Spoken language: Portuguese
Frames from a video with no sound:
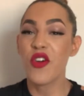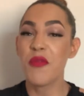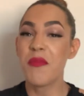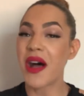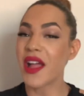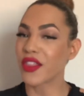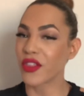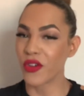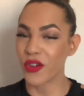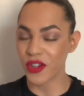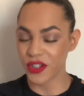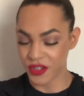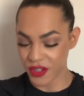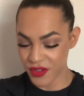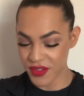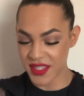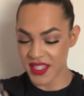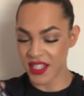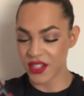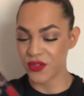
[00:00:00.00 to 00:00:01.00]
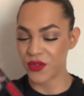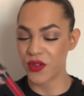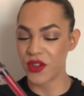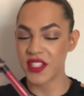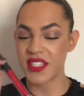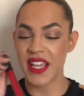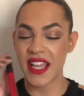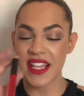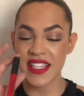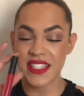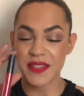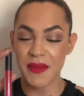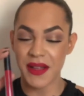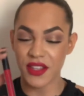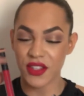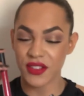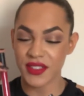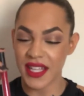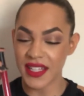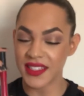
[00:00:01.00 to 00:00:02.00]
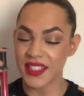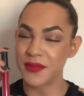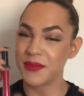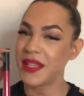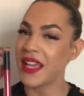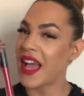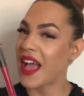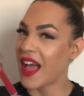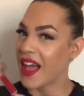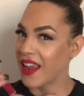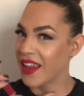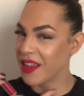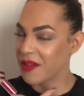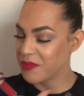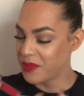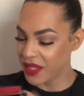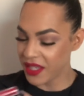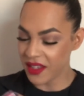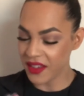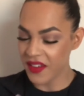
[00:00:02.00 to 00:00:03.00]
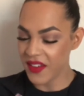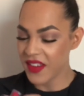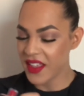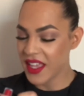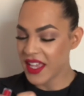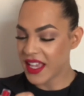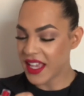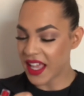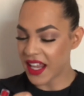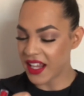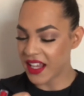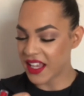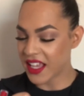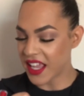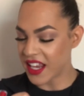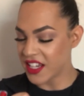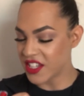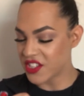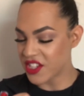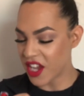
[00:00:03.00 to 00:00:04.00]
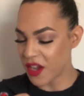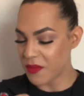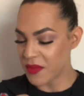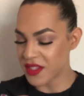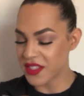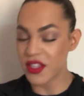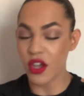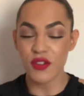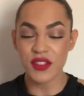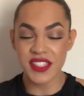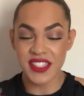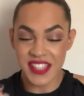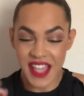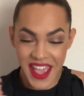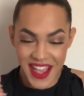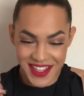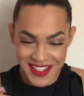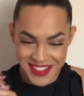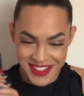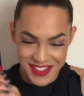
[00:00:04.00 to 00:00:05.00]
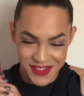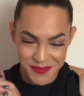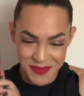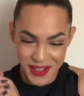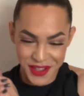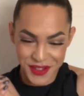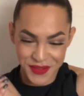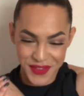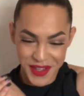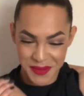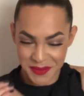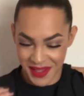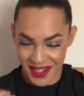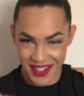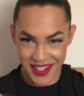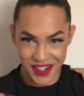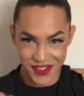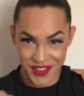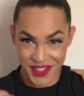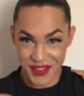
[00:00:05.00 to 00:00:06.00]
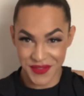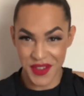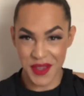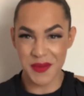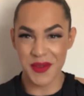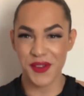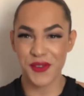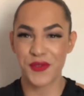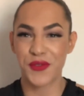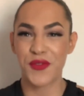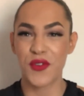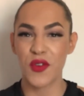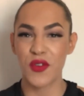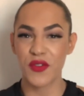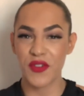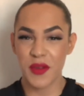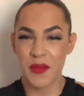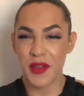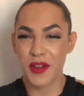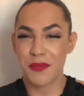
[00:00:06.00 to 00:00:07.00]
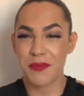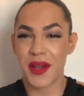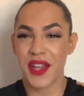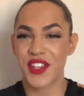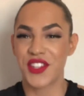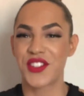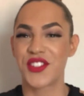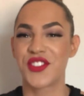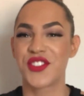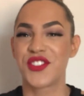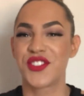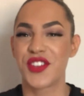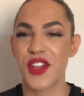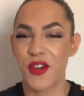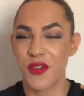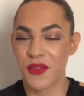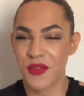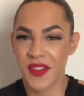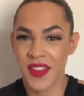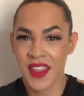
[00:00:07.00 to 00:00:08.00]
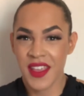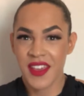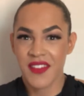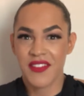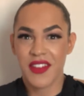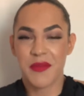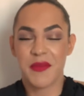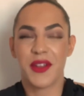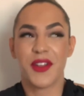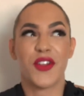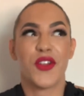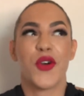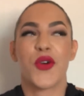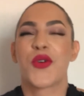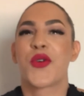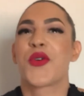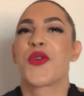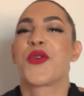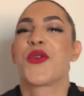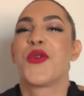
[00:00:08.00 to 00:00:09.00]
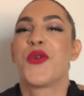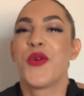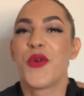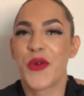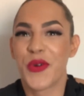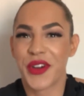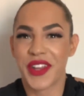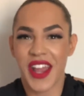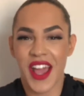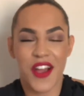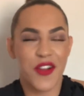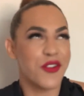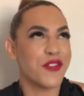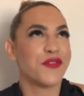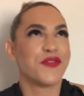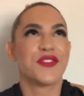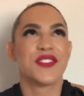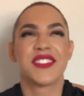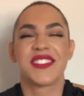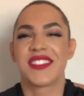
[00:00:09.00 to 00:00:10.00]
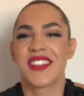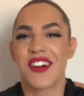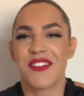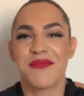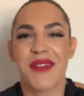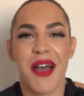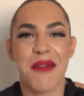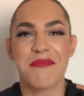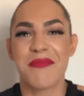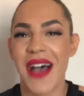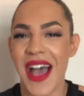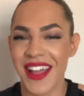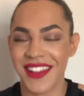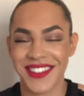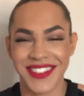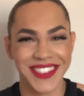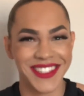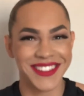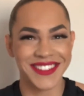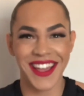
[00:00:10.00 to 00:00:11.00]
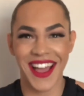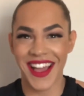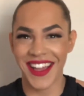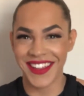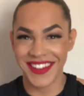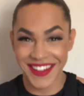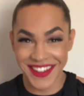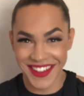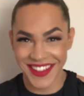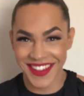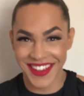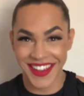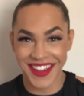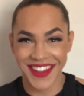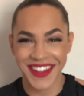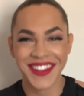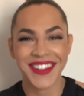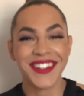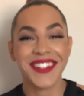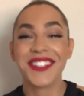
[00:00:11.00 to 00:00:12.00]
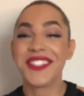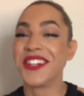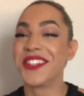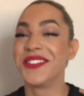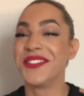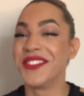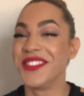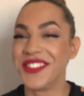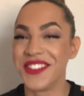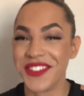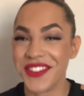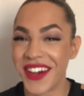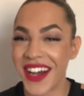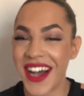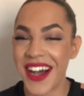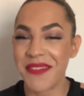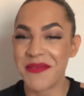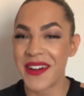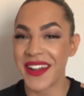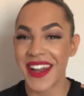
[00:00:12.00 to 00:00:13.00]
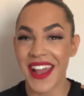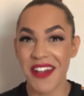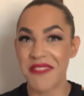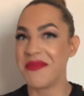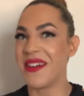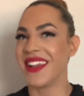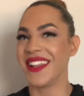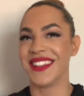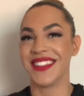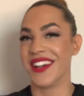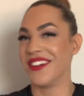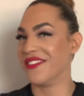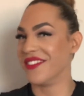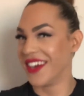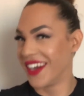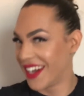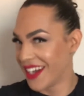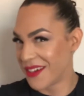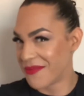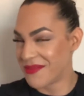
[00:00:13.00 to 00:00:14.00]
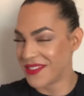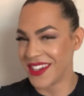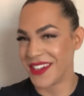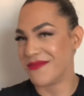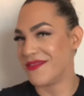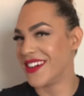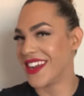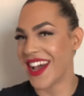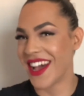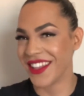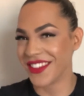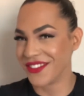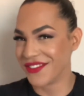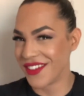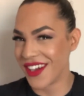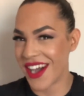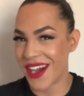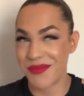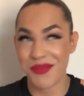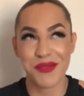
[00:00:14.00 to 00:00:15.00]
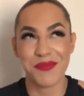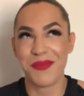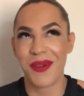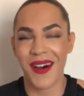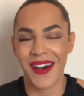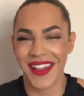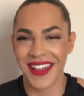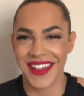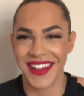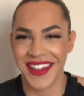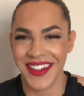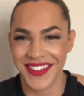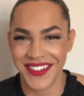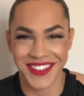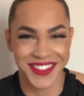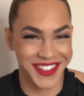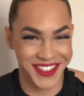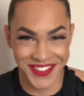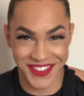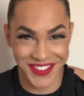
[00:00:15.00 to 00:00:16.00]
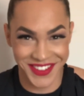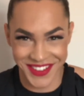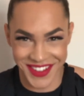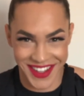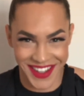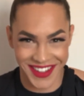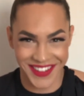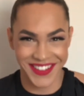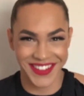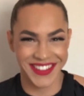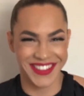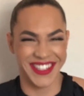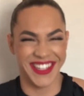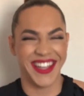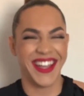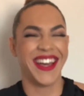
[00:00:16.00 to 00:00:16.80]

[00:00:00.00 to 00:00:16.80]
o batom que eu tô usando hoje é esse batom da Tommy Halaby, que, que ele chama Sou Sexy, um batom vermelhão aí, vermelho vermelho paixão, vermelho loucura, confusão, babado, gritaria. Todo mundo ama, né? O maridão ama, o namorado ama, o boy ama, todo mundo ama.